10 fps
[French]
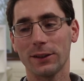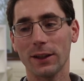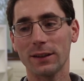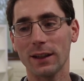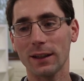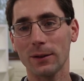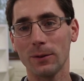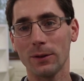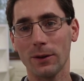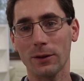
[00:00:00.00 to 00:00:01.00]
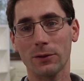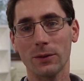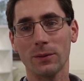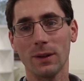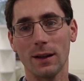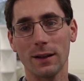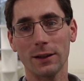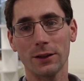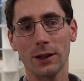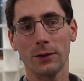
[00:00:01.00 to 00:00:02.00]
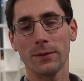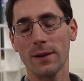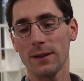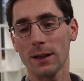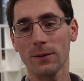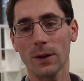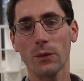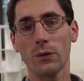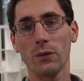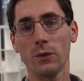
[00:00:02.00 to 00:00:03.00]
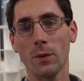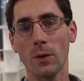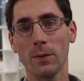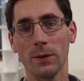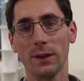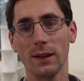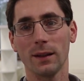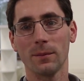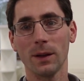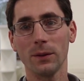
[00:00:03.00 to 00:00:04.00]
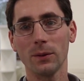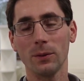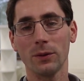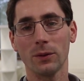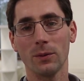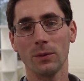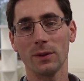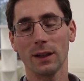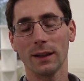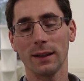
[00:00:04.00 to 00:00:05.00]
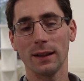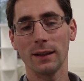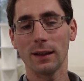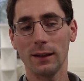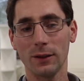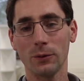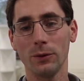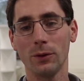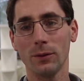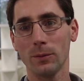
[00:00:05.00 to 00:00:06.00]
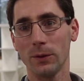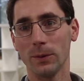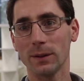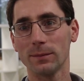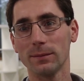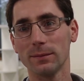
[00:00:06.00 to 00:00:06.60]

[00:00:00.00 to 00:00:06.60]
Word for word: chers agriculteurs, je suis là et je vais venir vers vous, vous proposer ma solution et être à l'écoute de vos besoins.